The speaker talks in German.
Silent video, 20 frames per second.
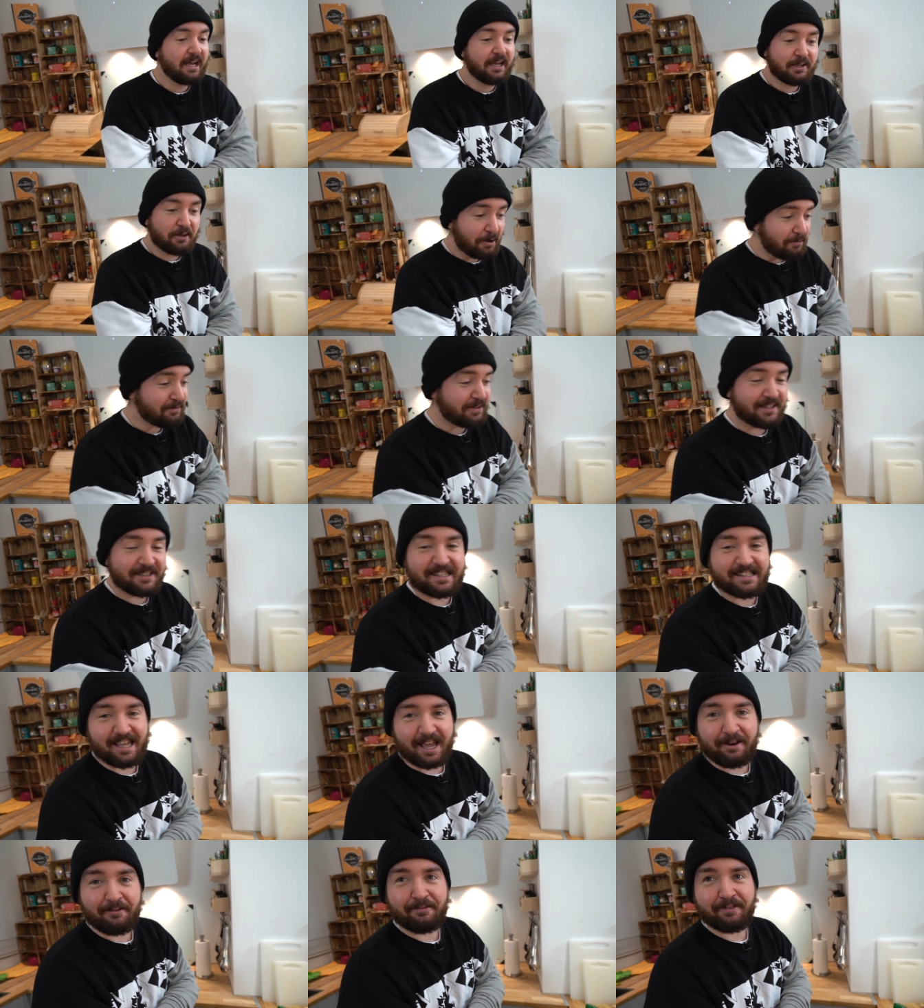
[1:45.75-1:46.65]
Ich hoffe, dass
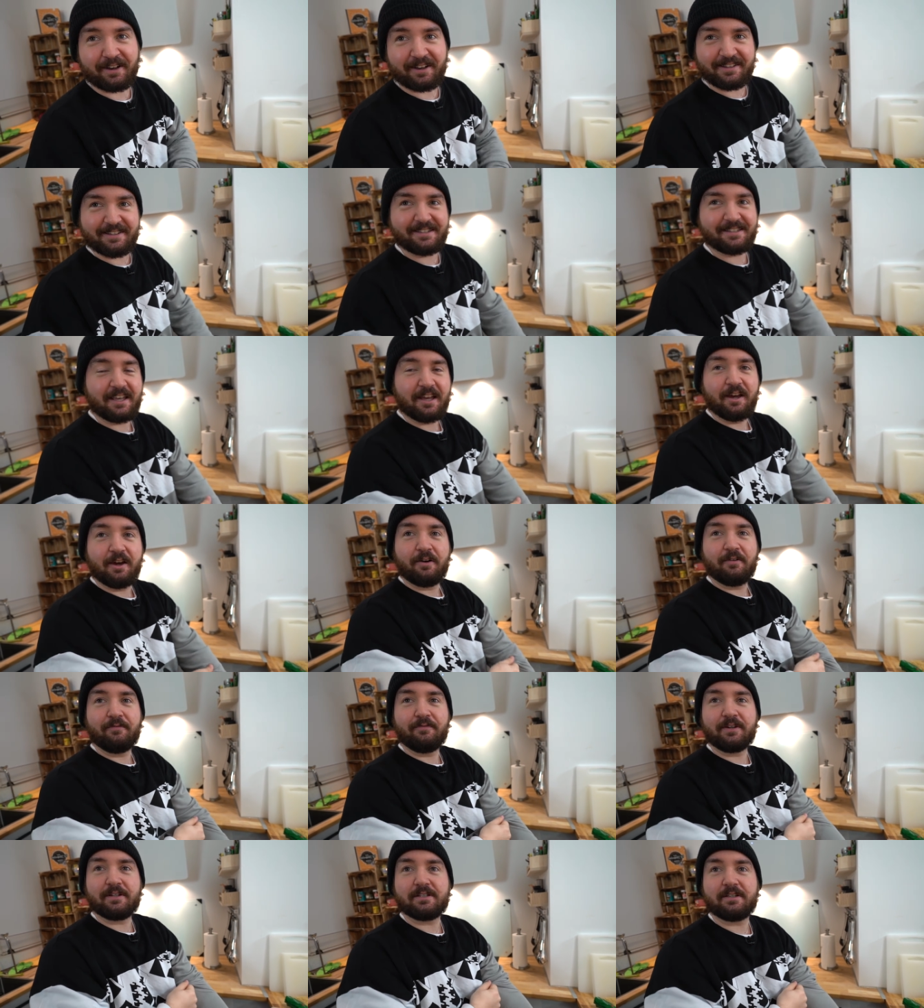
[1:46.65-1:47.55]
es einfach ist. Alles
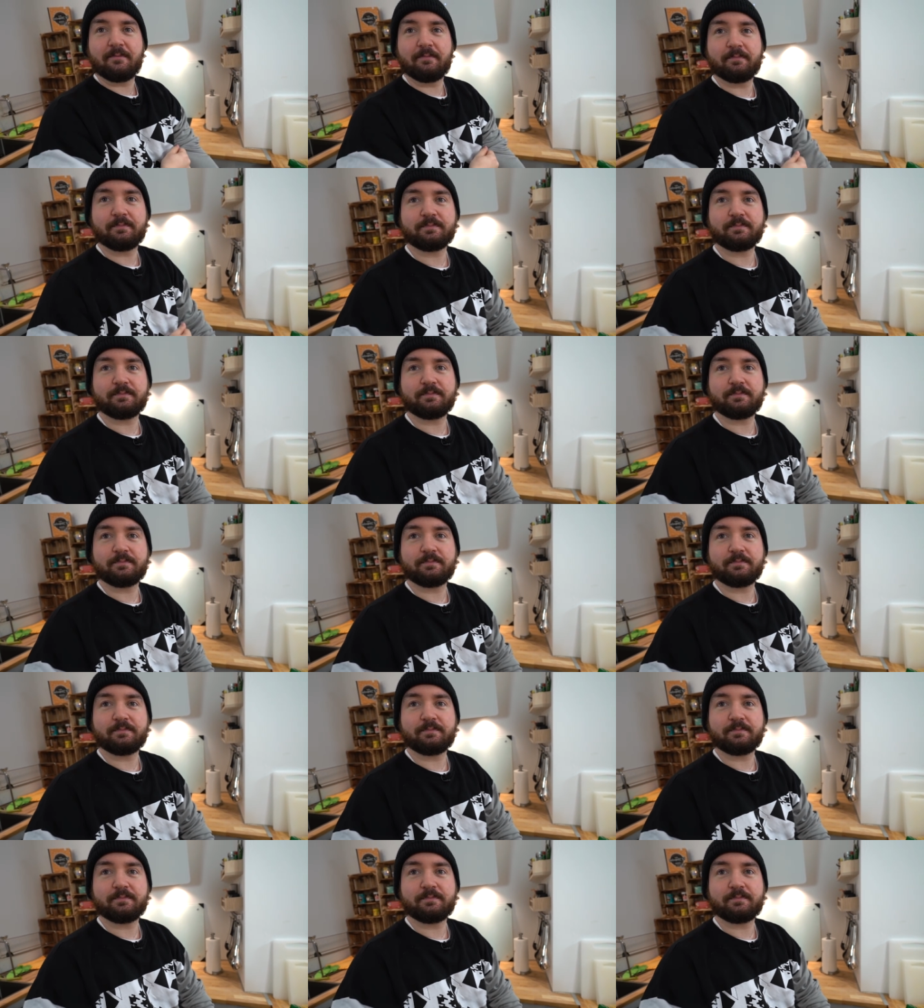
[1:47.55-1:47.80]
gut, die mit, Kamera